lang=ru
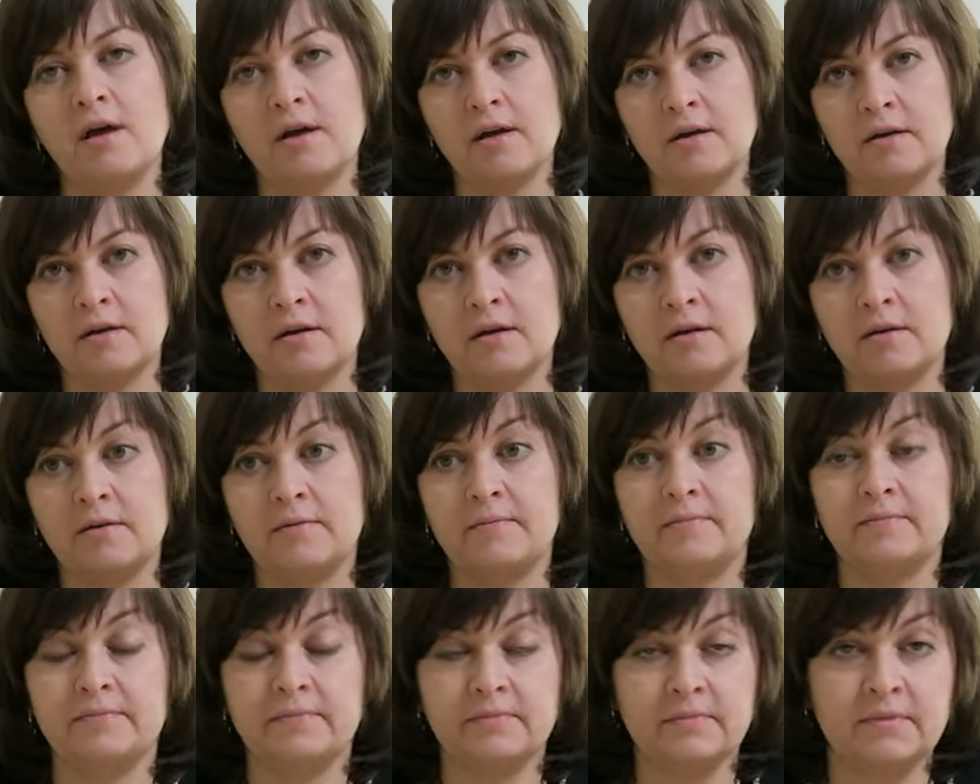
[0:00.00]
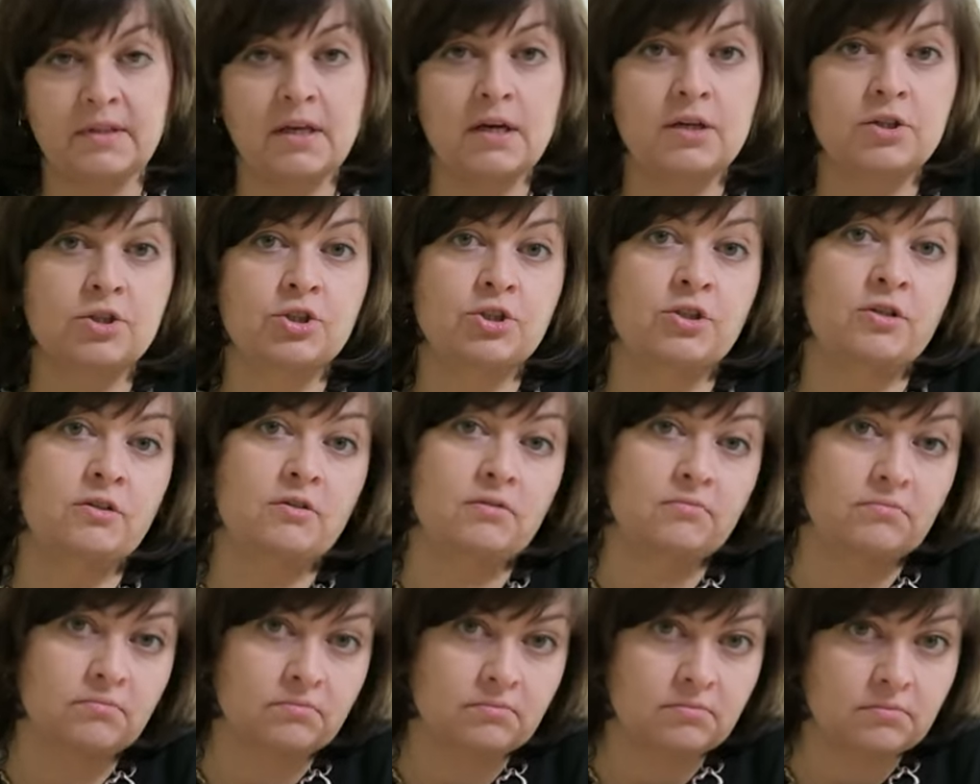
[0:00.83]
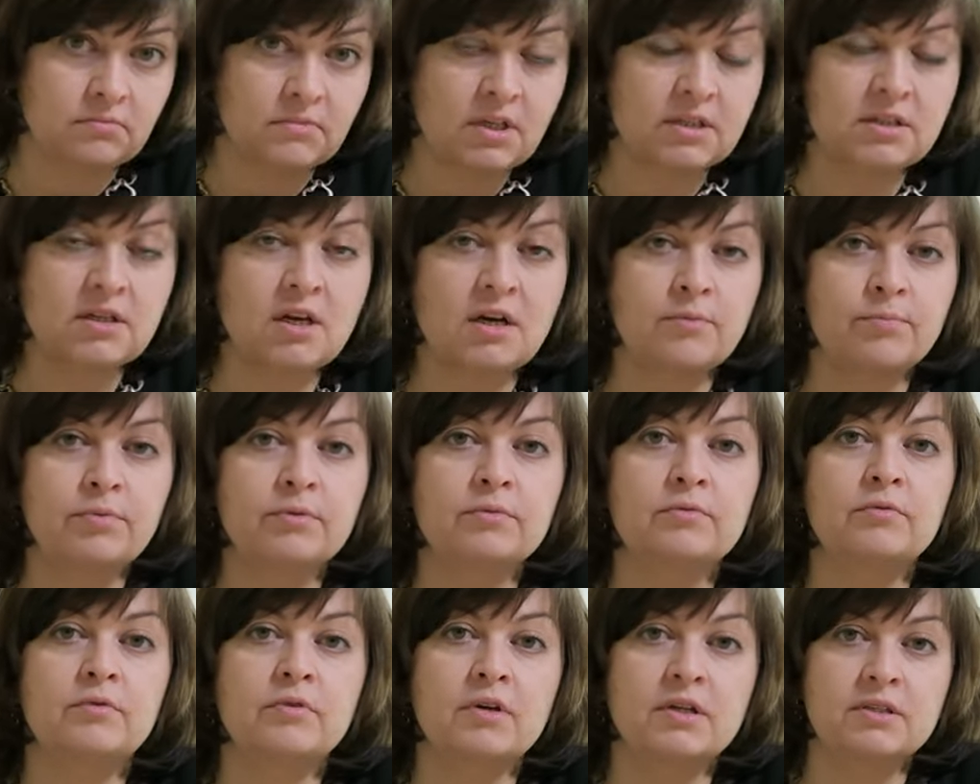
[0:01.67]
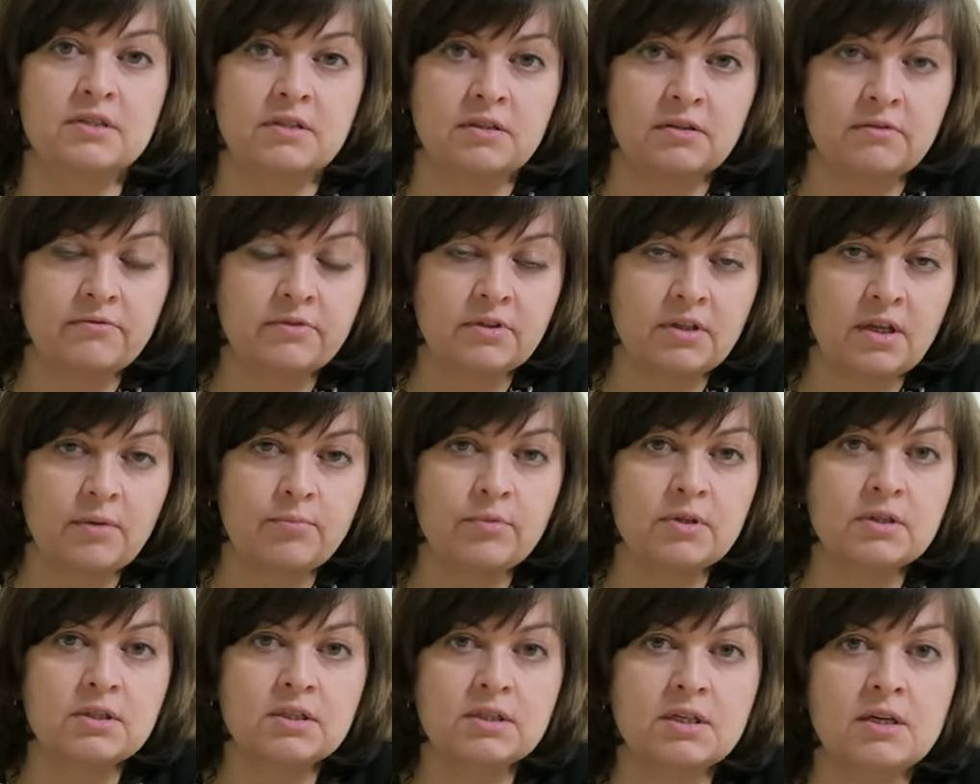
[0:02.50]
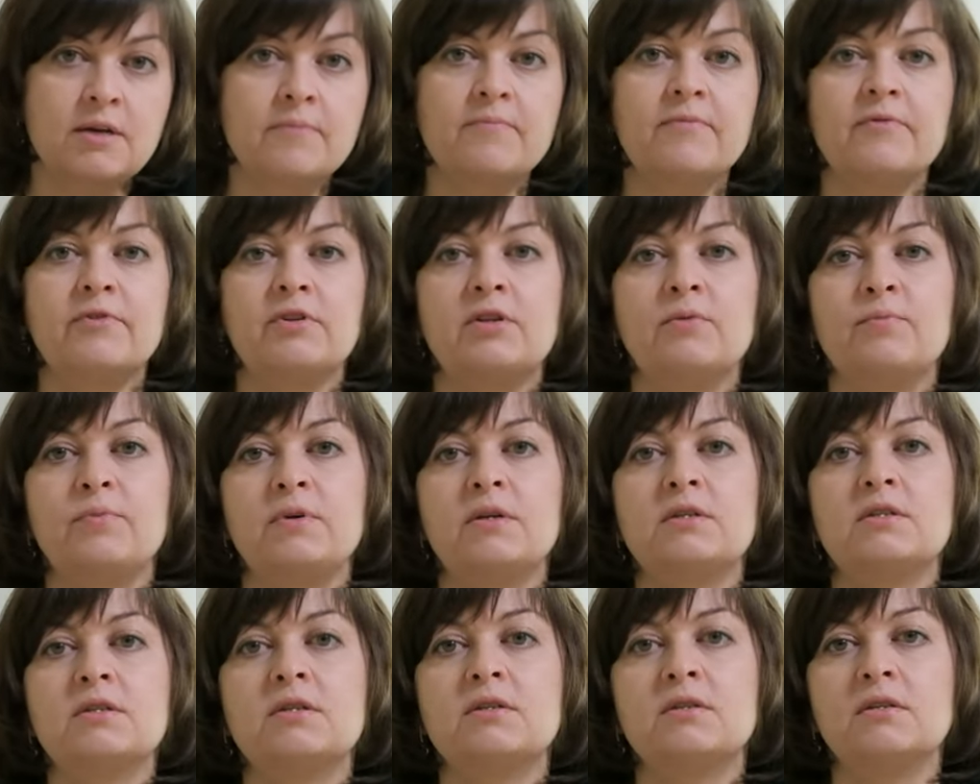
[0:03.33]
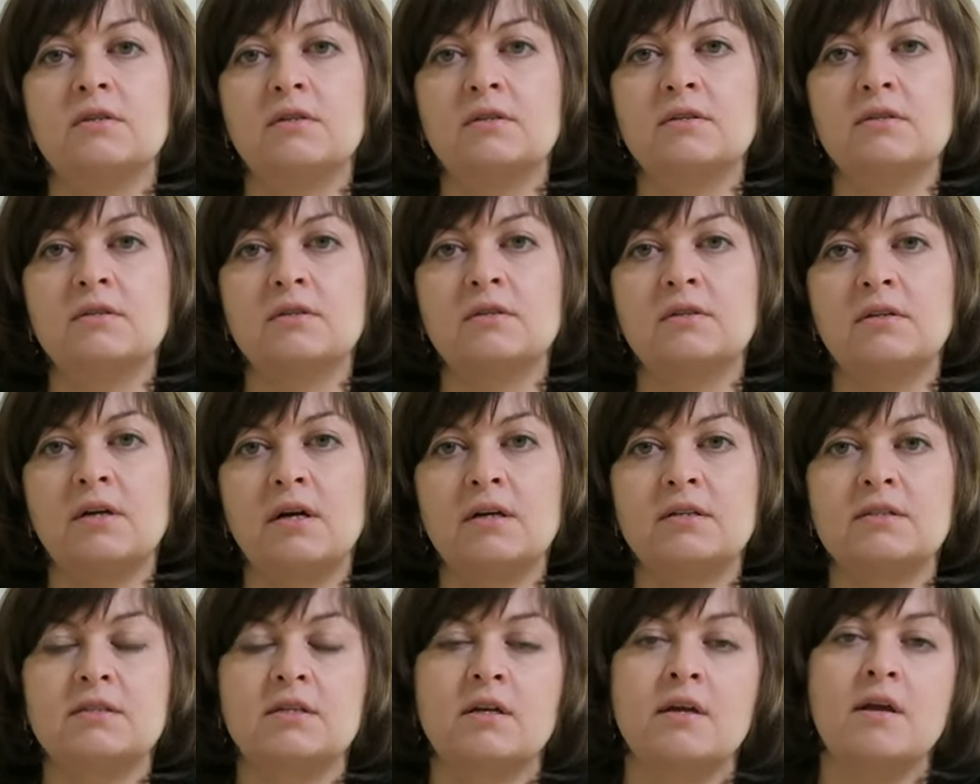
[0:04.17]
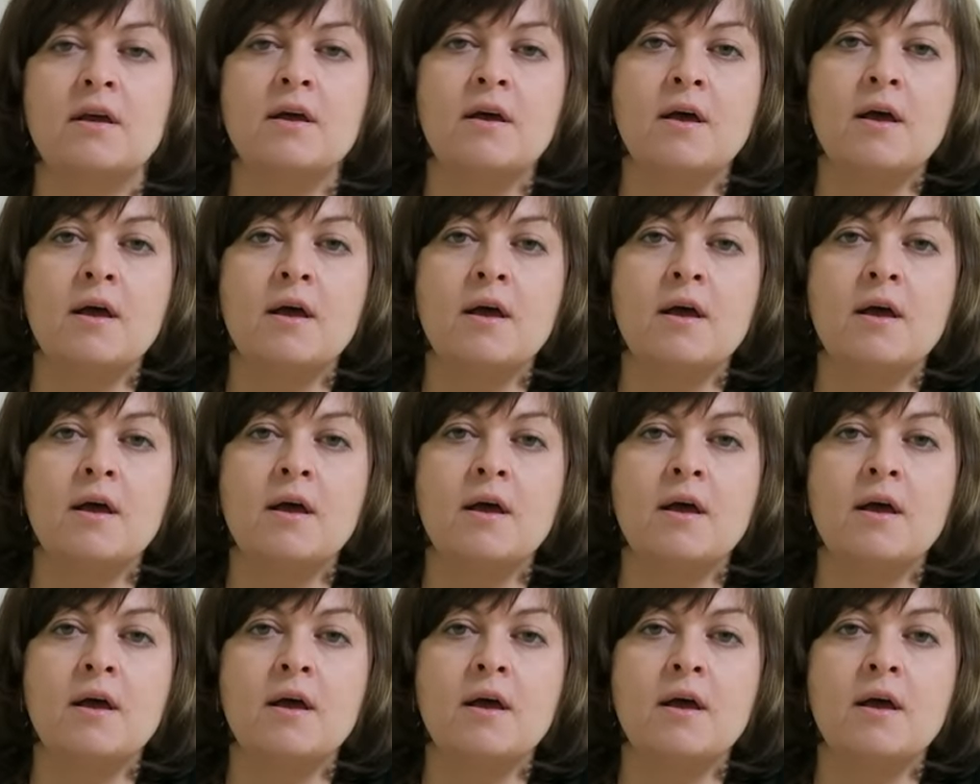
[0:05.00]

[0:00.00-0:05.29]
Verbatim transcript: а, также аскорбилюкозид, витамин С в 1% концентрации.